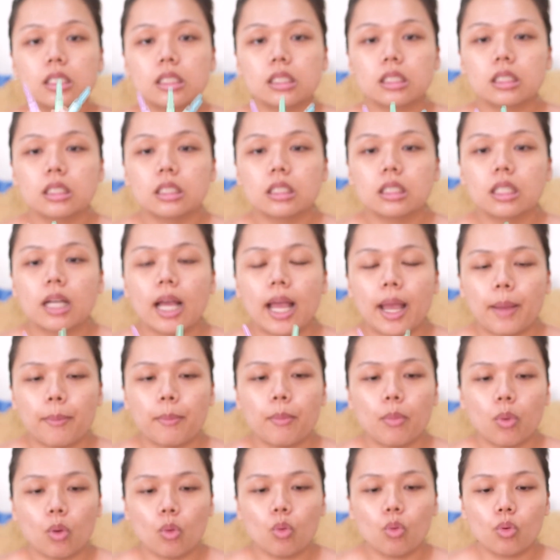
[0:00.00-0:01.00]
ซึ่งแอ
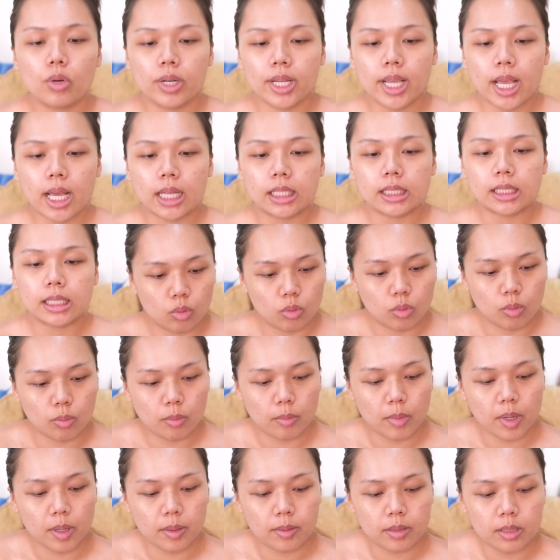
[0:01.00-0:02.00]
มพูเนี่ย
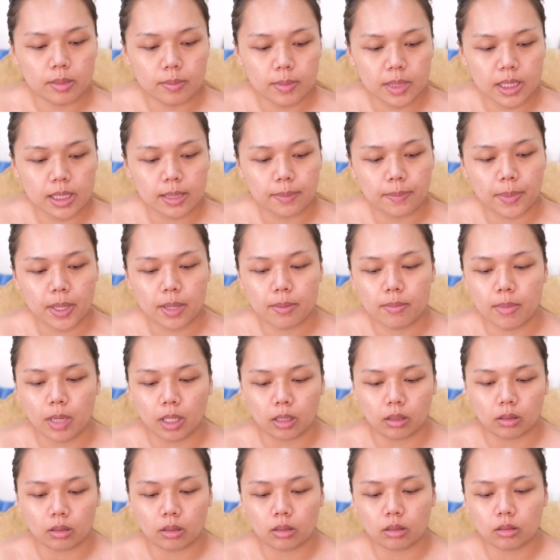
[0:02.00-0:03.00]
มันมันจะเป็นเห
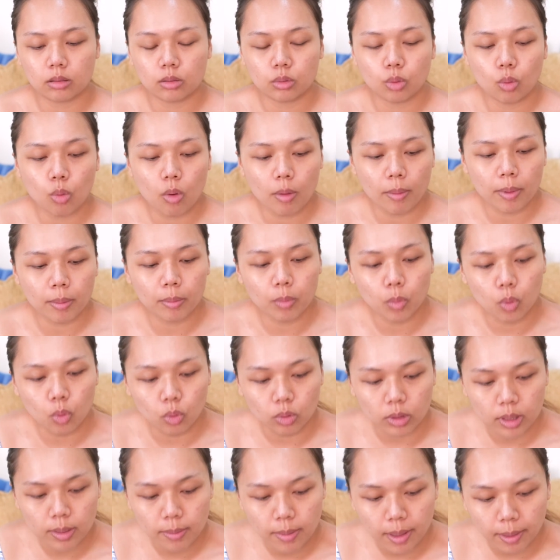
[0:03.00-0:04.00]
มือนตัวบำรุ
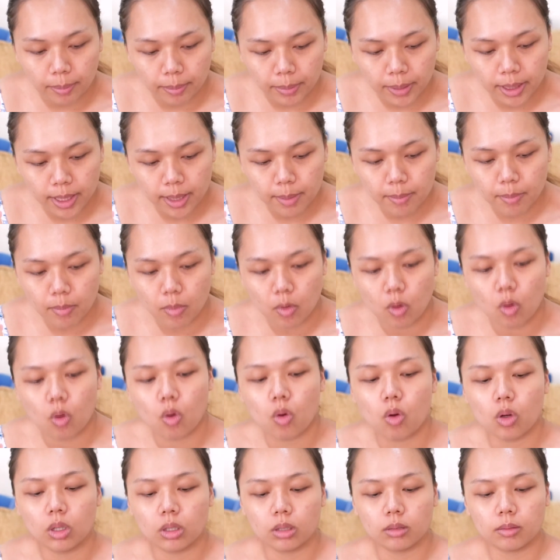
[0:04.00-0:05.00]
งที่แบบเข้ม
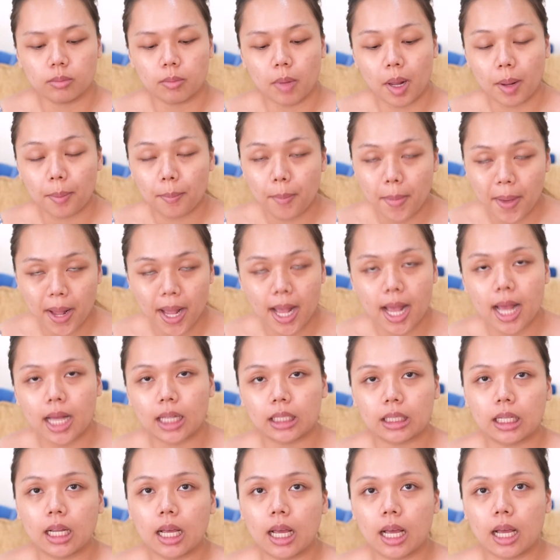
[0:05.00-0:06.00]
ข้นมา
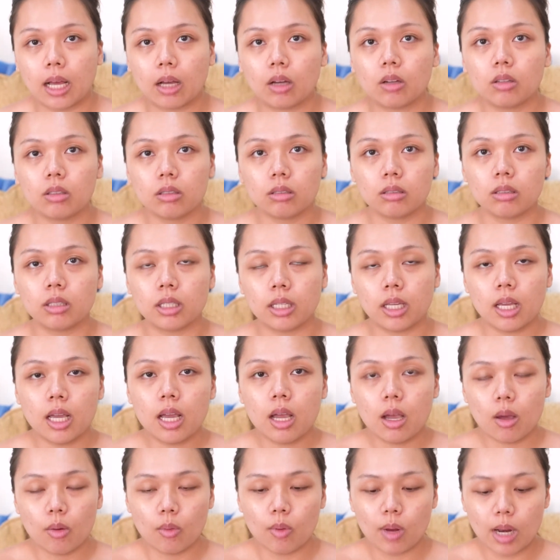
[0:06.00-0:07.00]
กๆนะคะก็เลย
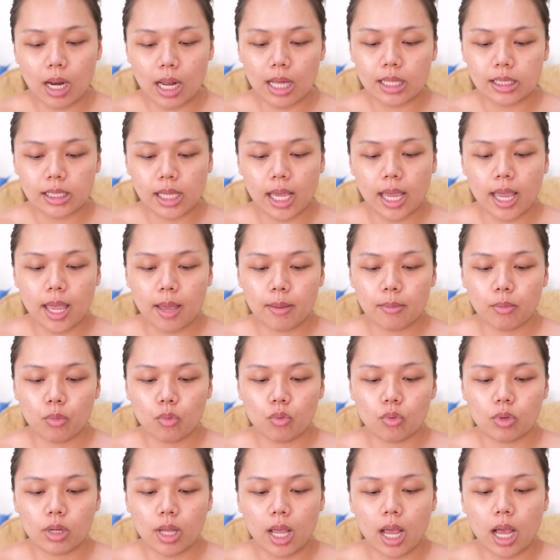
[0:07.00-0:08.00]
เวลาใช้แอม
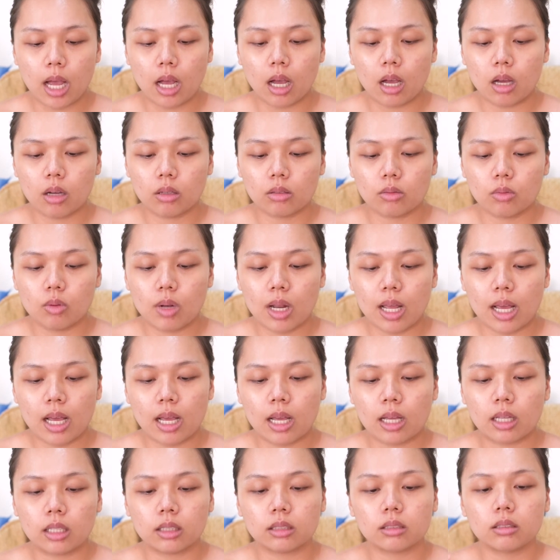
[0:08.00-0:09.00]
พูเนี่ยเวลา
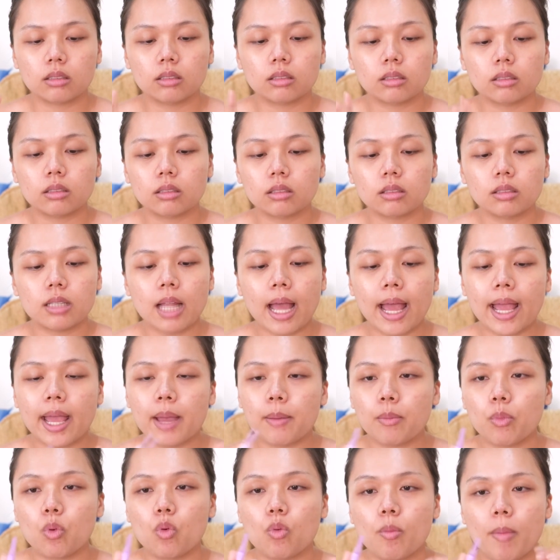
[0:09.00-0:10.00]
ได้
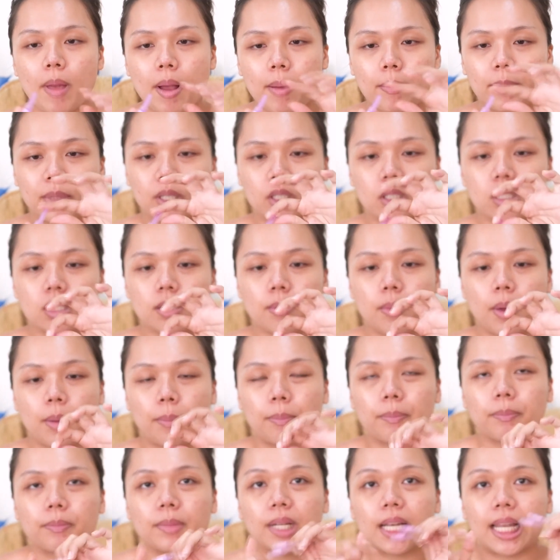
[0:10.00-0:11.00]
แอมพูมามันก็จะแบ
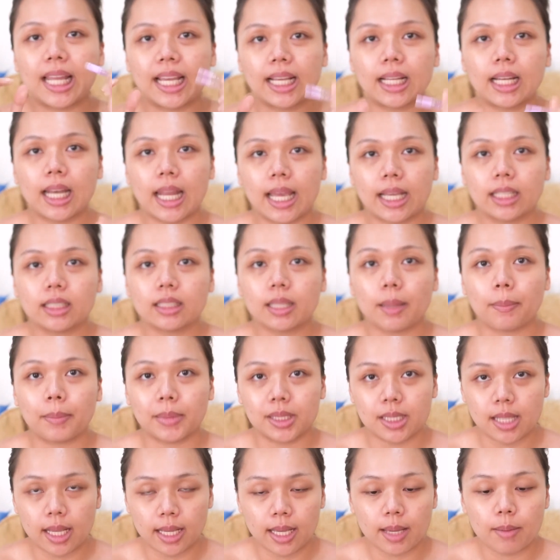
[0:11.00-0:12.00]
บเล็กๆแต่
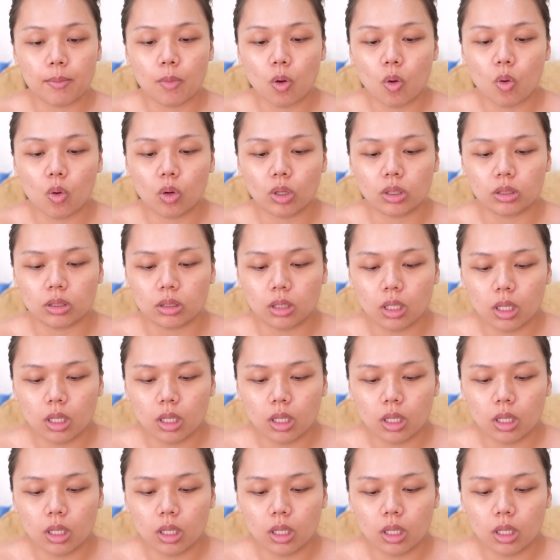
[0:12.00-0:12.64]
มันจะเข้มข้น